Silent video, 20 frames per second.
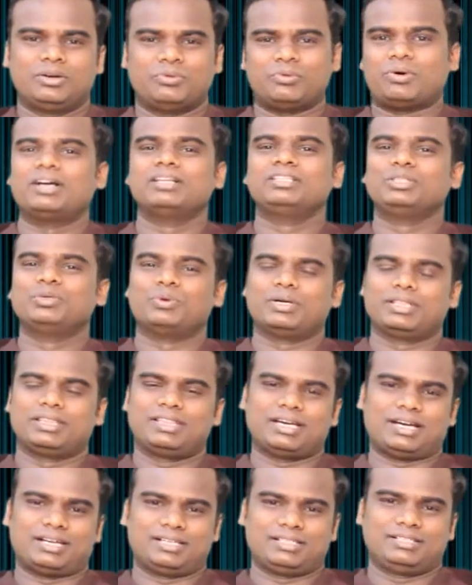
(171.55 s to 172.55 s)
வாழ்ந்து
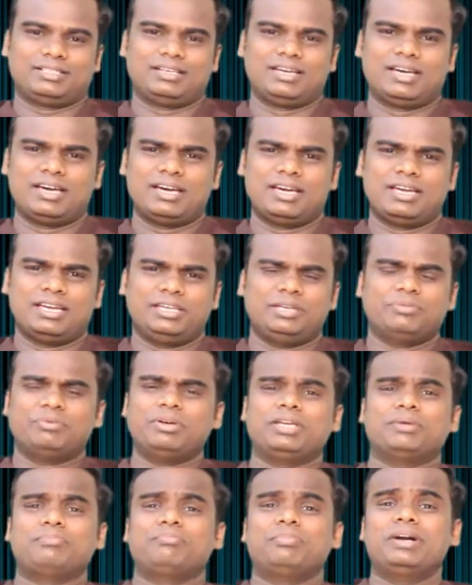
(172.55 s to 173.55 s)
வந்தார்
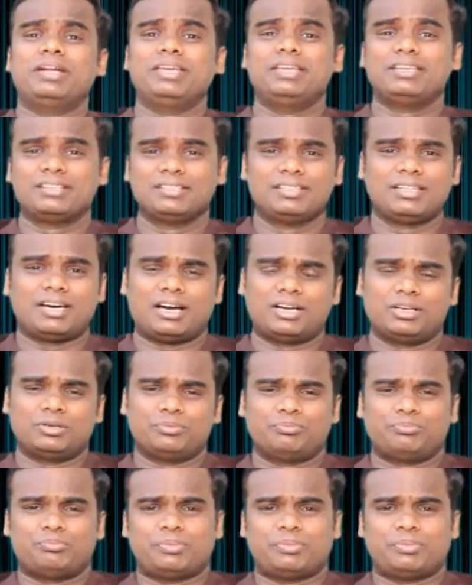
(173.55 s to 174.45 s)
இவன் எப்படி இருந்தான்